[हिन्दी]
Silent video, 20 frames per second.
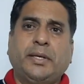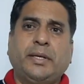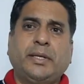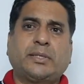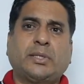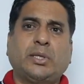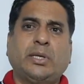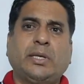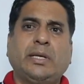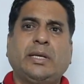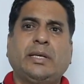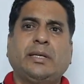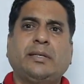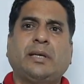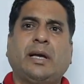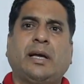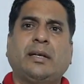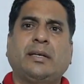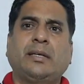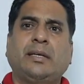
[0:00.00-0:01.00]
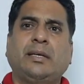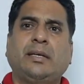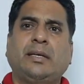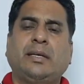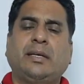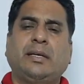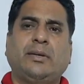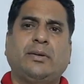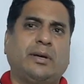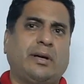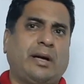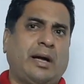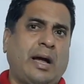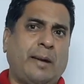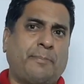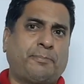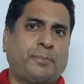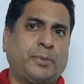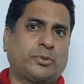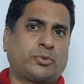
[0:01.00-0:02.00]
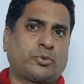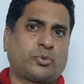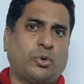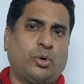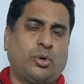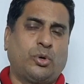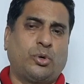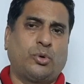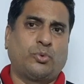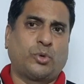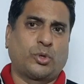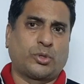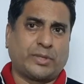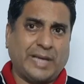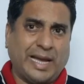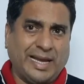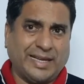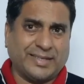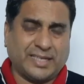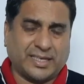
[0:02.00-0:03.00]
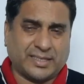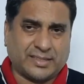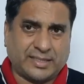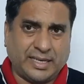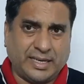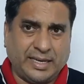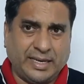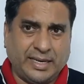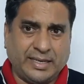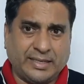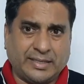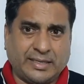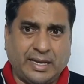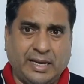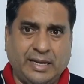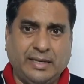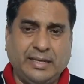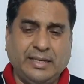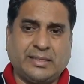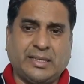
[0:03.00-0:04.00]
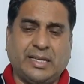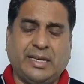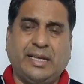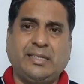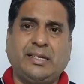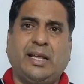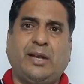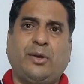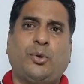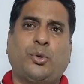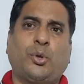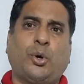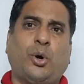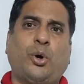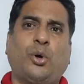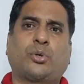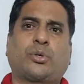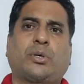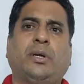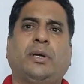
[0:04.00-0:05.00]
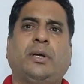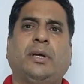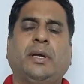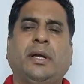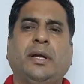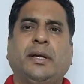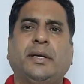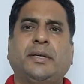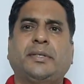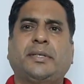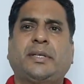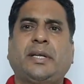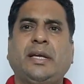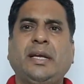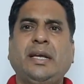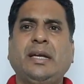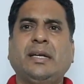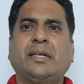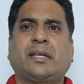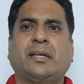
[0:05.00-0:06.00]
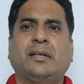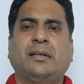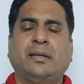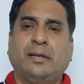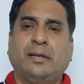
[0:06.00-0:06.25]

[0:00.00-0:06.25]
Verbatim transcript: इतनी यानी आप इसको वो कह सकते हैं कि इतने ये लोग ढीठ